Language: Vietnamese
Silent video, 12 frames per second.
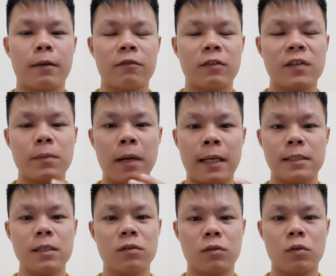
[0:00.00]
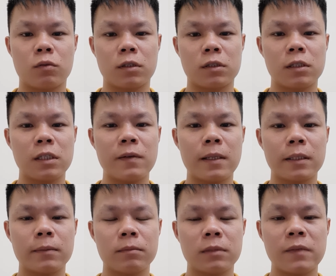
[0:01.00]
và về bản chất của cục dự trữ liên
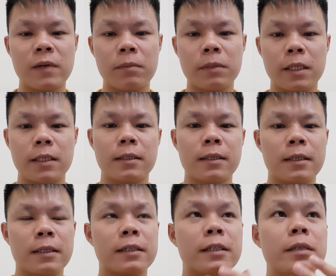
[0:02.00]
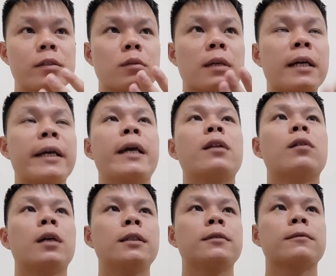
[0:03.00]
bang liên bang mỹ khi chúng ta nghe
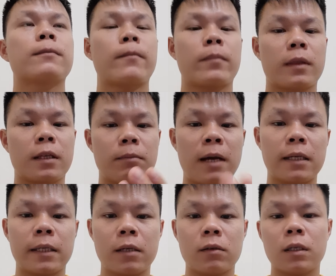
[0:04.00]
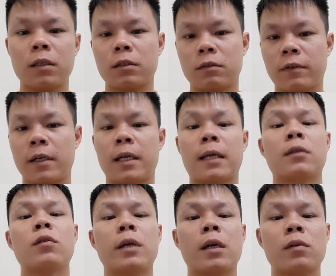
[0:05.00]
nói bạn nghe nói và cả
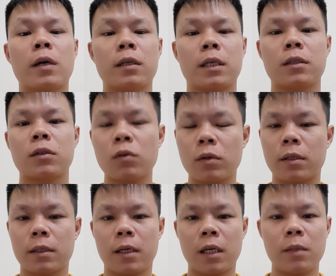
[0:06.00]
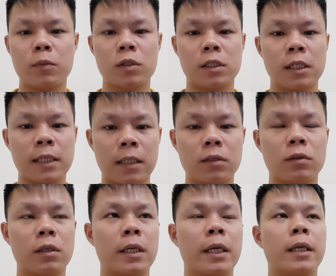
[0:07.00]
tôi nghe nói đấy tôi cái đây một thời gian ngắn rồi
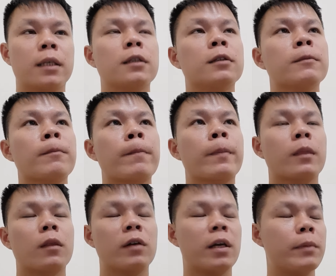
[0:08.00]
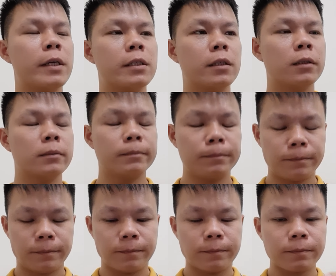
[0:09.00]
tôi nghe tôi nghe mấy chữ
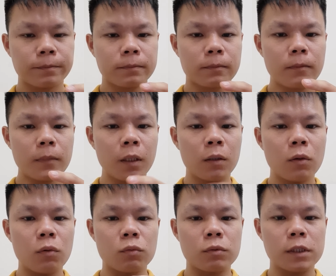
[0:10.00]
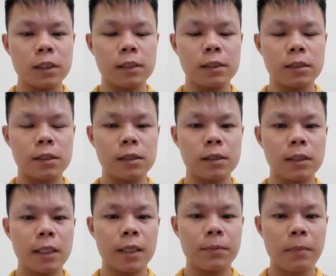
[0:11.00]
cục dự trữ
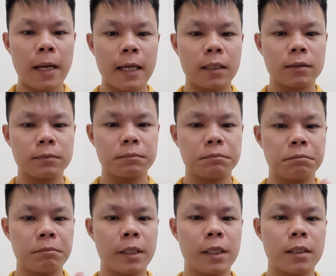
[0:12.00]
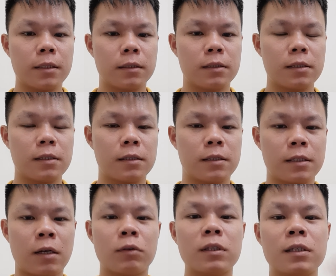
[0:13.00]
liên bang mỹ
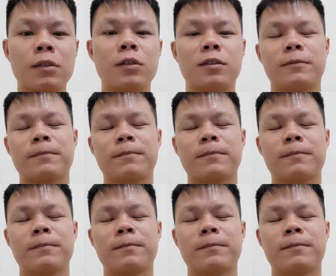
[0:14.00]
6 từ thôi